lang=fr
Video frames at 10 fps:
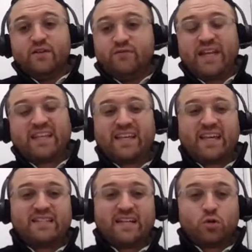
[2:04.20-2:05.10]
faire
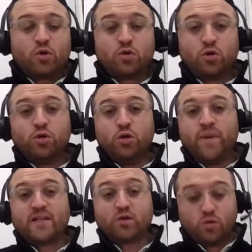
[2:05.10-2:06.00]
très attention de ne
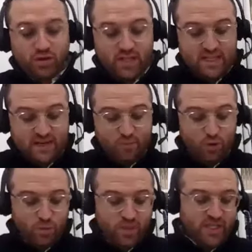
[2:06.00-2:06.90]
pas sauter des
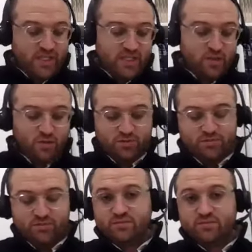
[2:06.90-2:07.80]
mots de bénédiction.
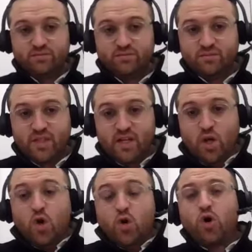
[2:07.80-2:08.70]

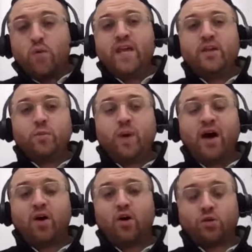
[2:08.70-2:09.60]
Combien de
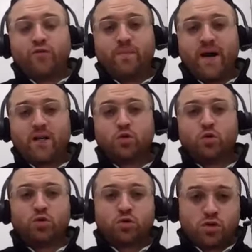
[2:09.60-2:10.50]
brachot on fait par
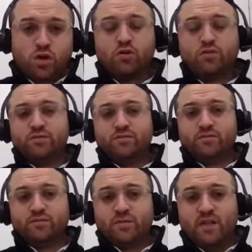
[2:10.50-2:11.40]
jour 100.
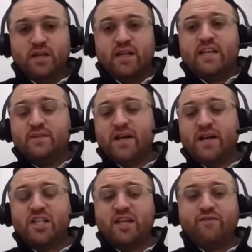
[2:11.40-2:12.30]

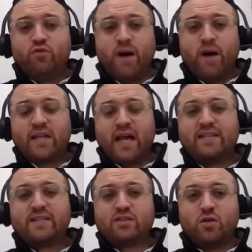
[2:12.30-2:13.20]
Imaginez-vous,
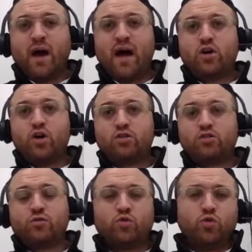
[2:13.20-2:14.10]
rabotaï 100 brachot
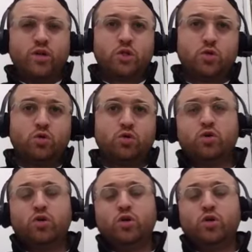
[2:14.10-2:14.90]
tous les jours.